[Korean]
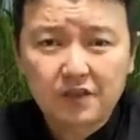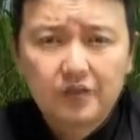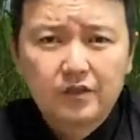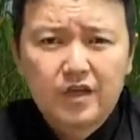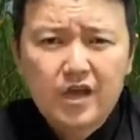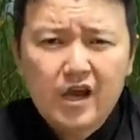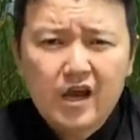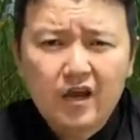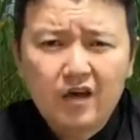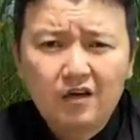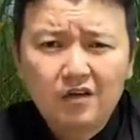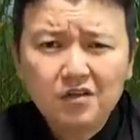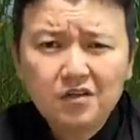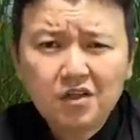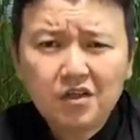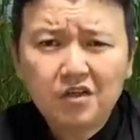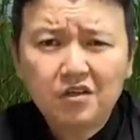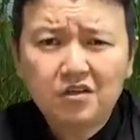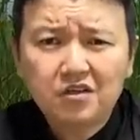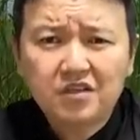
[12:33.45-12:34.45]
네,
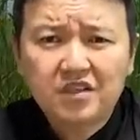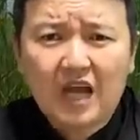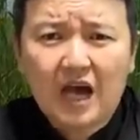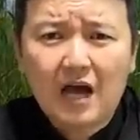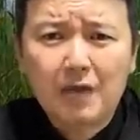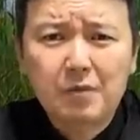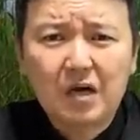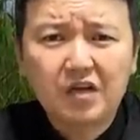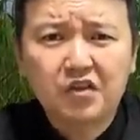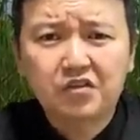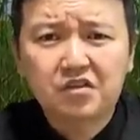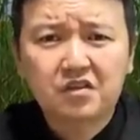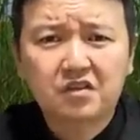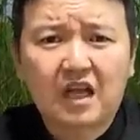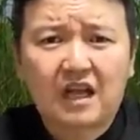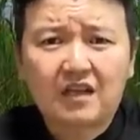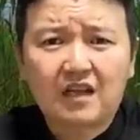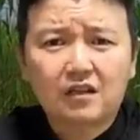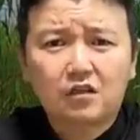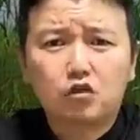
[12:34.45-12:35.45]
어떻게 그 사방에서
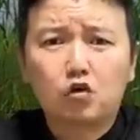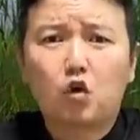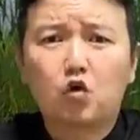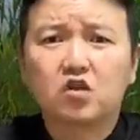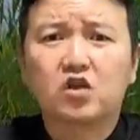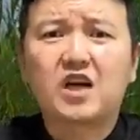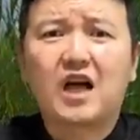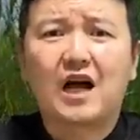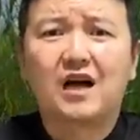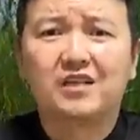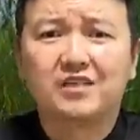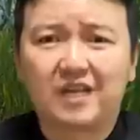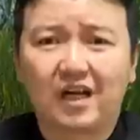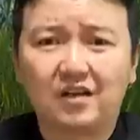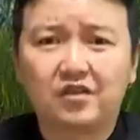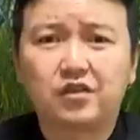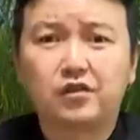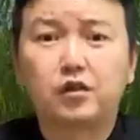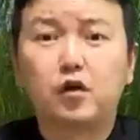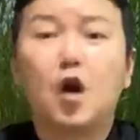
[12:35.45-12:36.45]
날아 들어오는
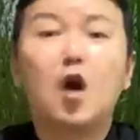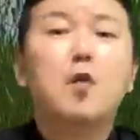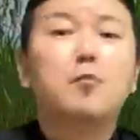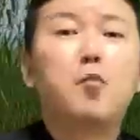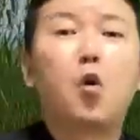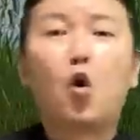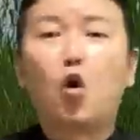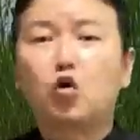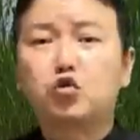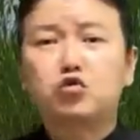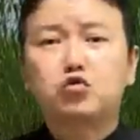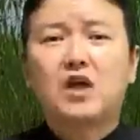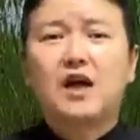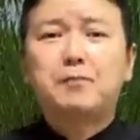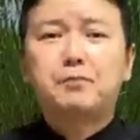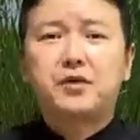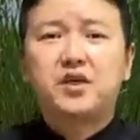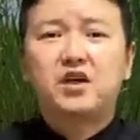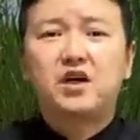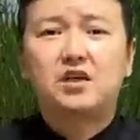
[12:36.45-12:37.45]
칼창들을 모두 다
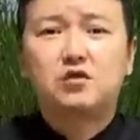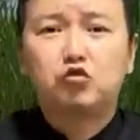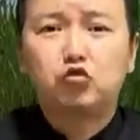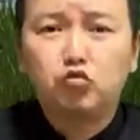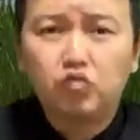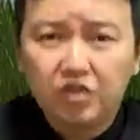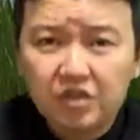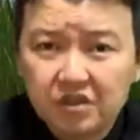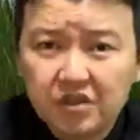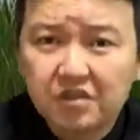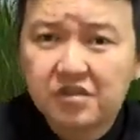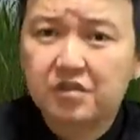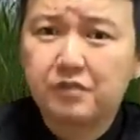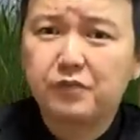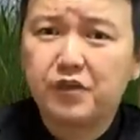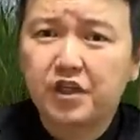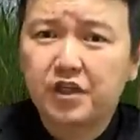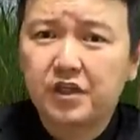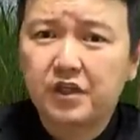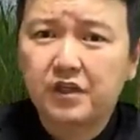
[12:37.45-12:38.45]
피할 수
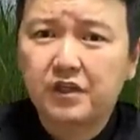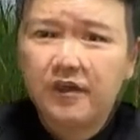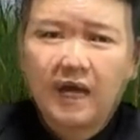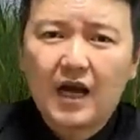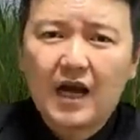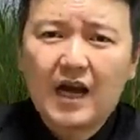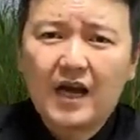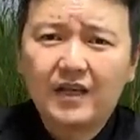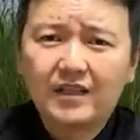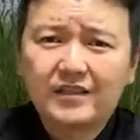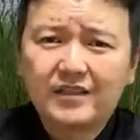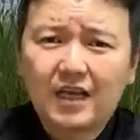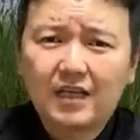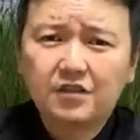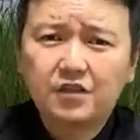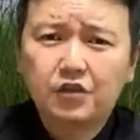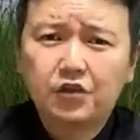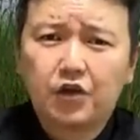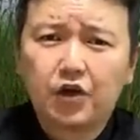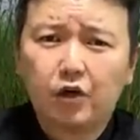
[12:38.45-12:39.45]
있겠습니까?
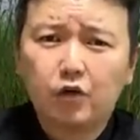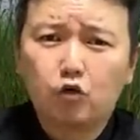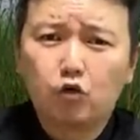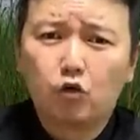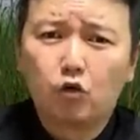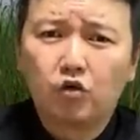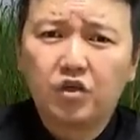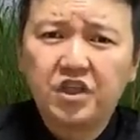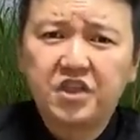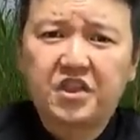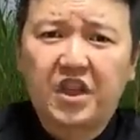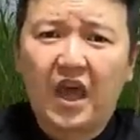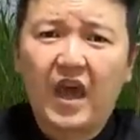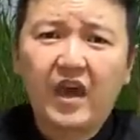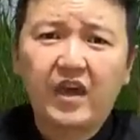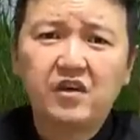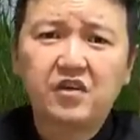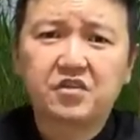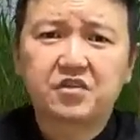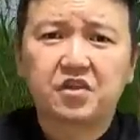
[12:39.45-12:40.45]
하이사즈는 결국 이
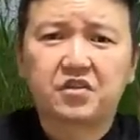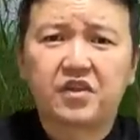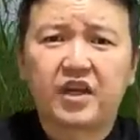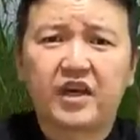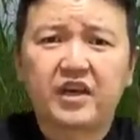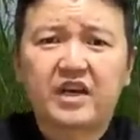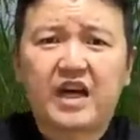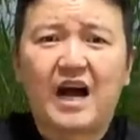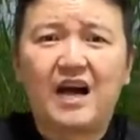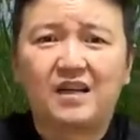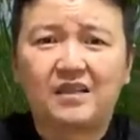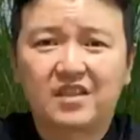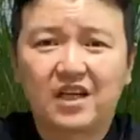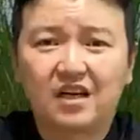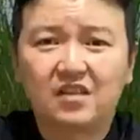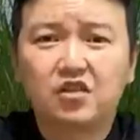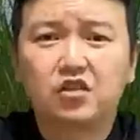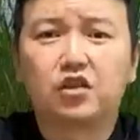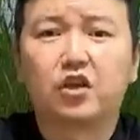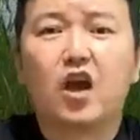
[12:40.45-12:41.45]
대여섯 대의
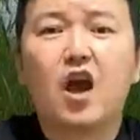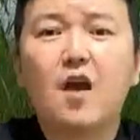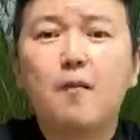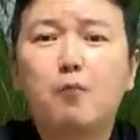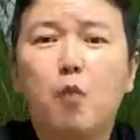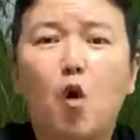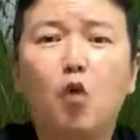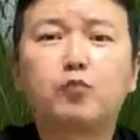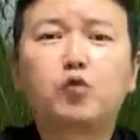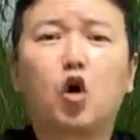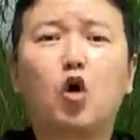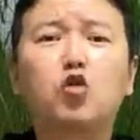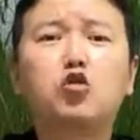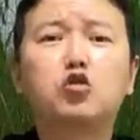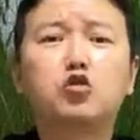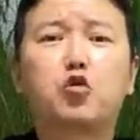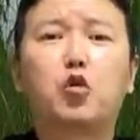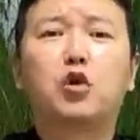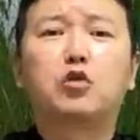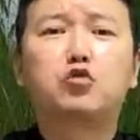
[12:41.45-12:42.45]
칼창들이
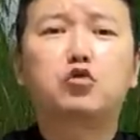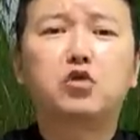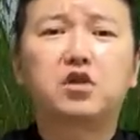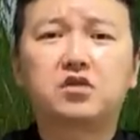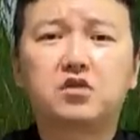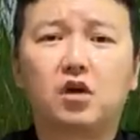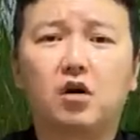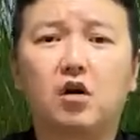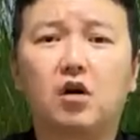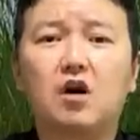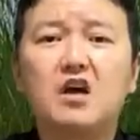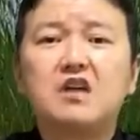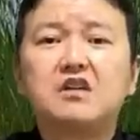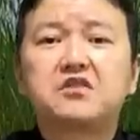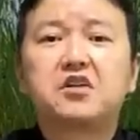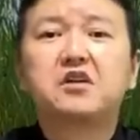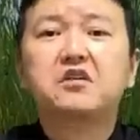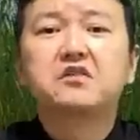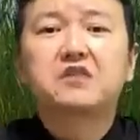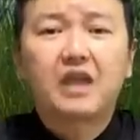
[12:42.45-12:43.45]
몸통을 꿰뚫어서
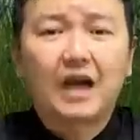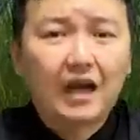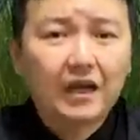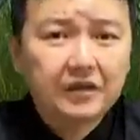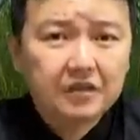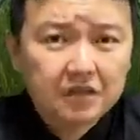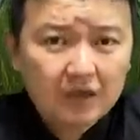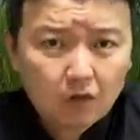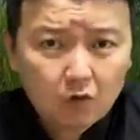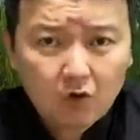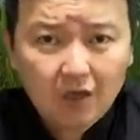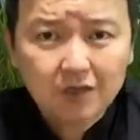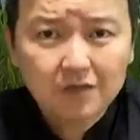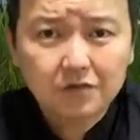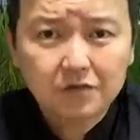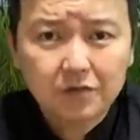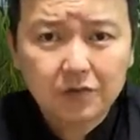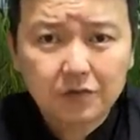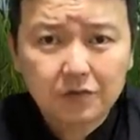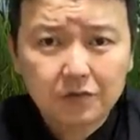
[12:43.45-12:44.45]
전사하였다고
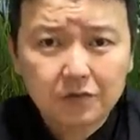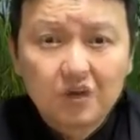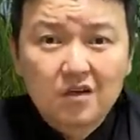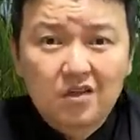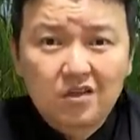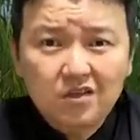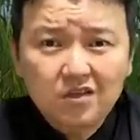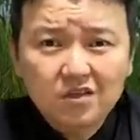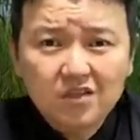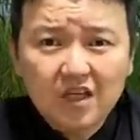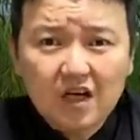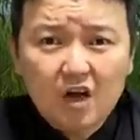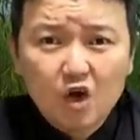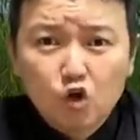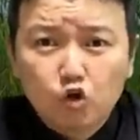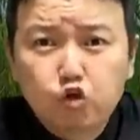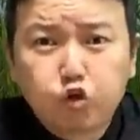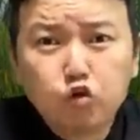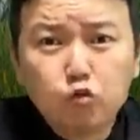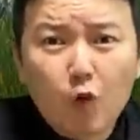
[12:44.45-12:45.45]
하는데요. 그러자
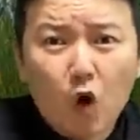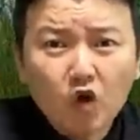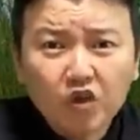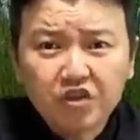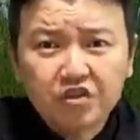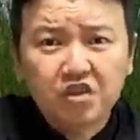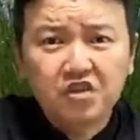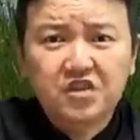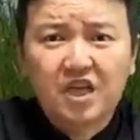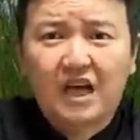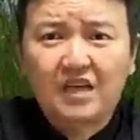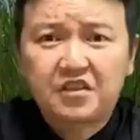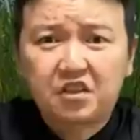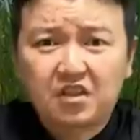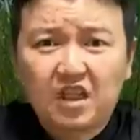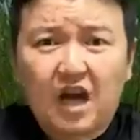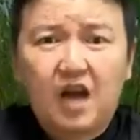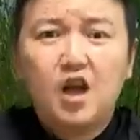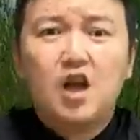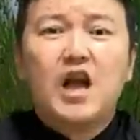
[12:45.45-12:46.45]
두목이
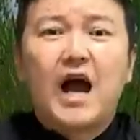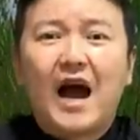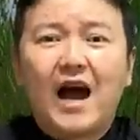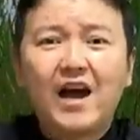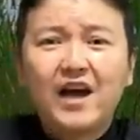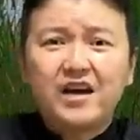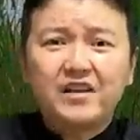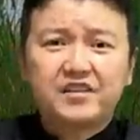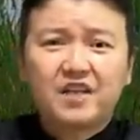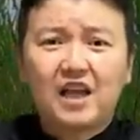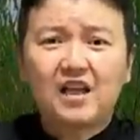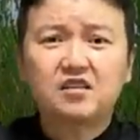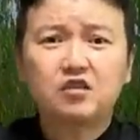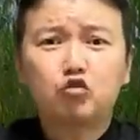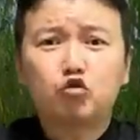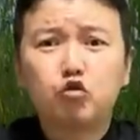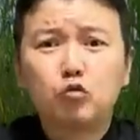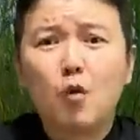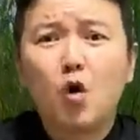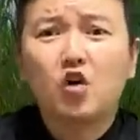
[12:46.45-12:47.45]
전사하셨다! 하이사즈
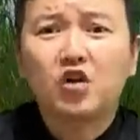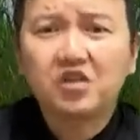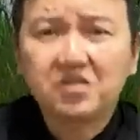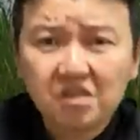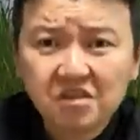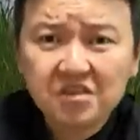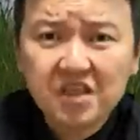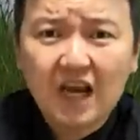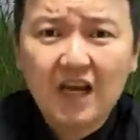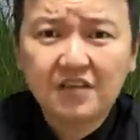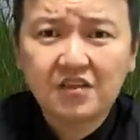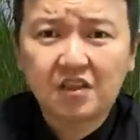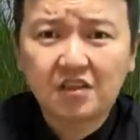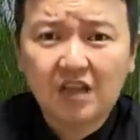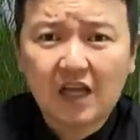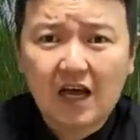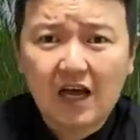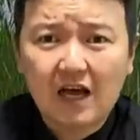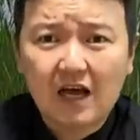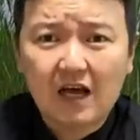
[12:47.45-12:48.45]
두목이
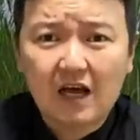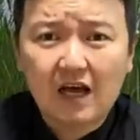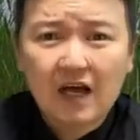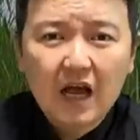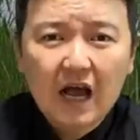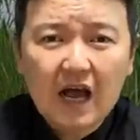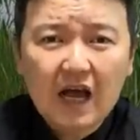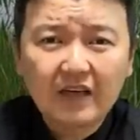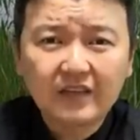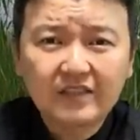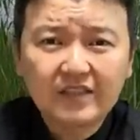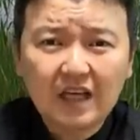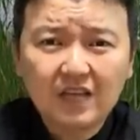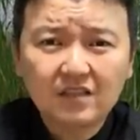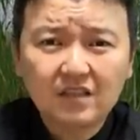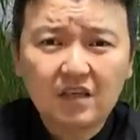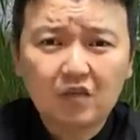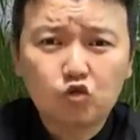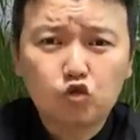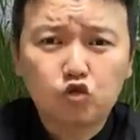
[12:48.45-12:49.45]
전사하셨다!
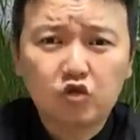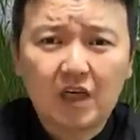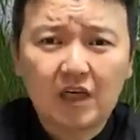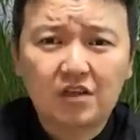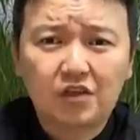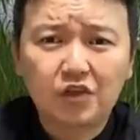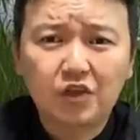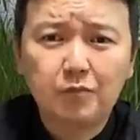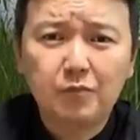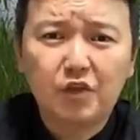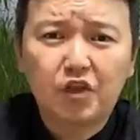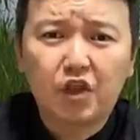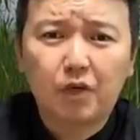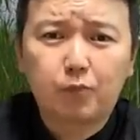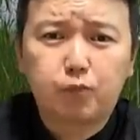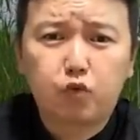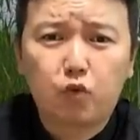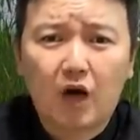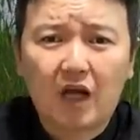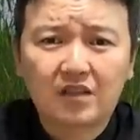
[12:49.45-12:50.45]
하이사즈가 죽자 그의 밑에
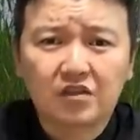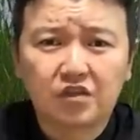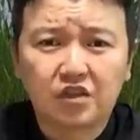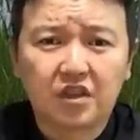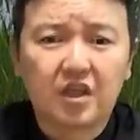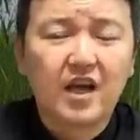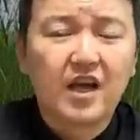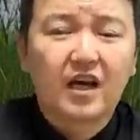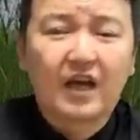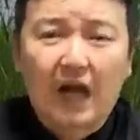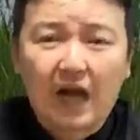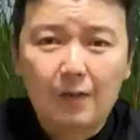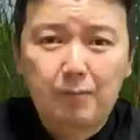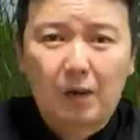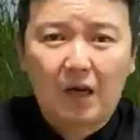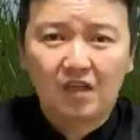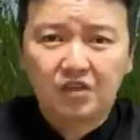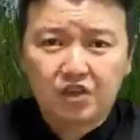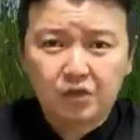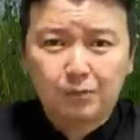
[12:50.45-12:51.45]
부하들이
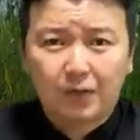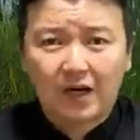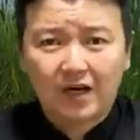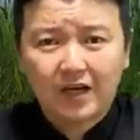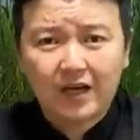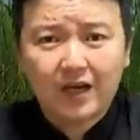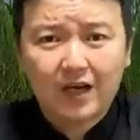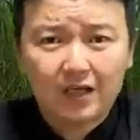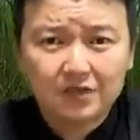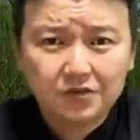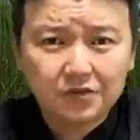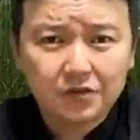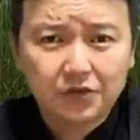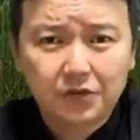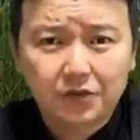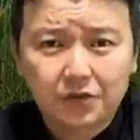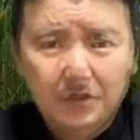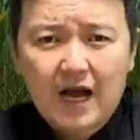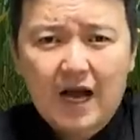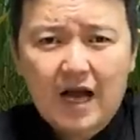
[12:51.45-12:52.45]
갈팡질팡해 하는데
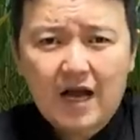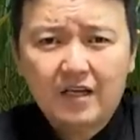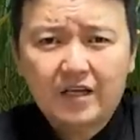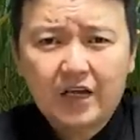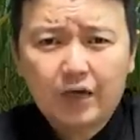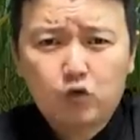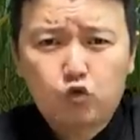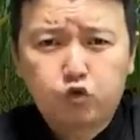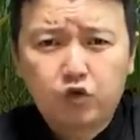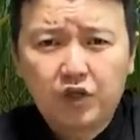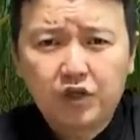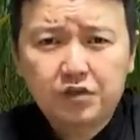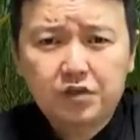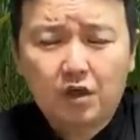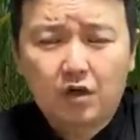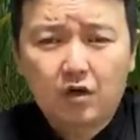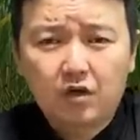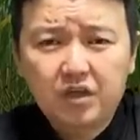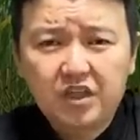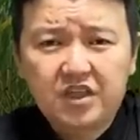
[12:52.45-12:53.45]

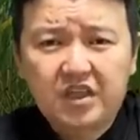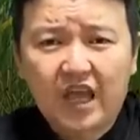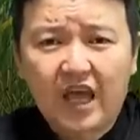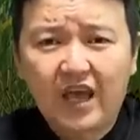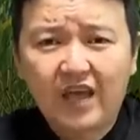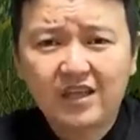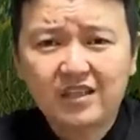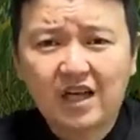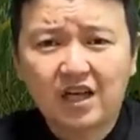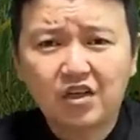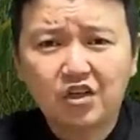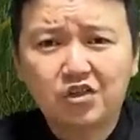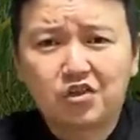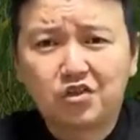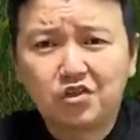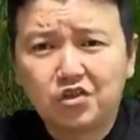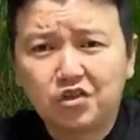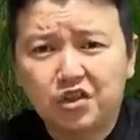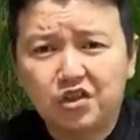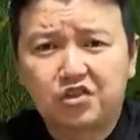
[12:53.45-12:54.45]
한계군에서 이 대장이
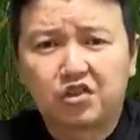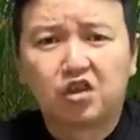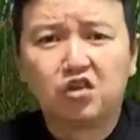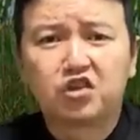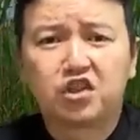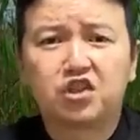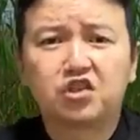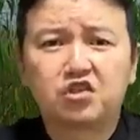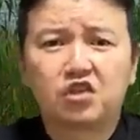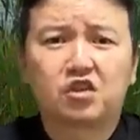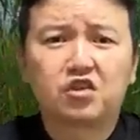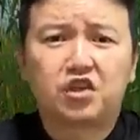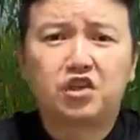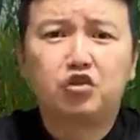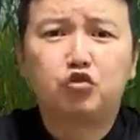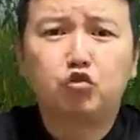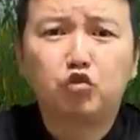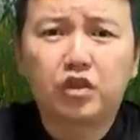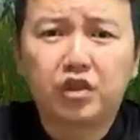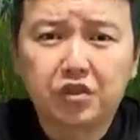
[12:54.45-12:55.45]
그들이 정신적
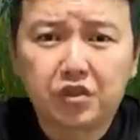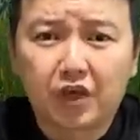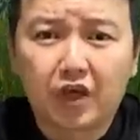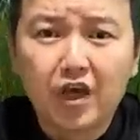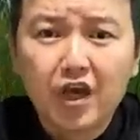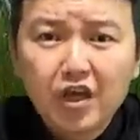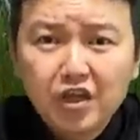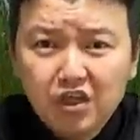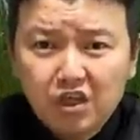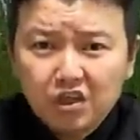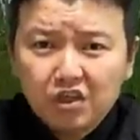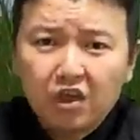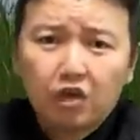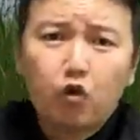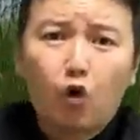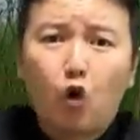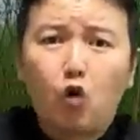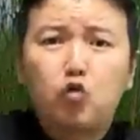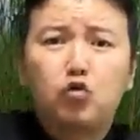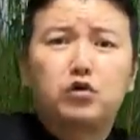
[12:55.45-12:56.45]
기둥인데 이게
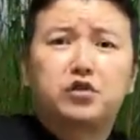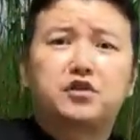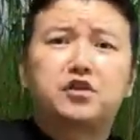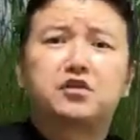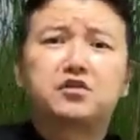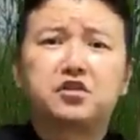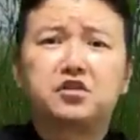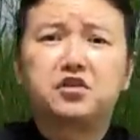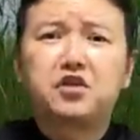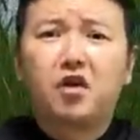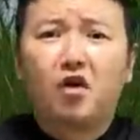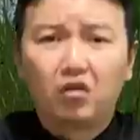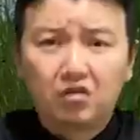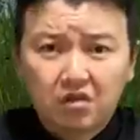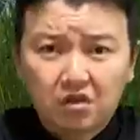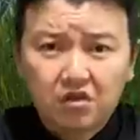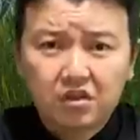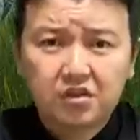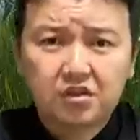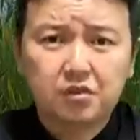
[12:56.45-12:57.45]
꼬꾸러졌으니
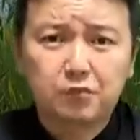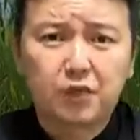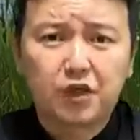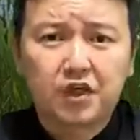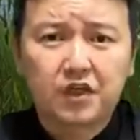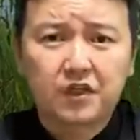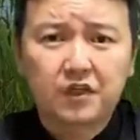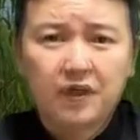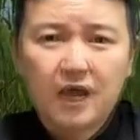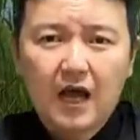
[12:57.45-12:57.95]
어떻겠습니까?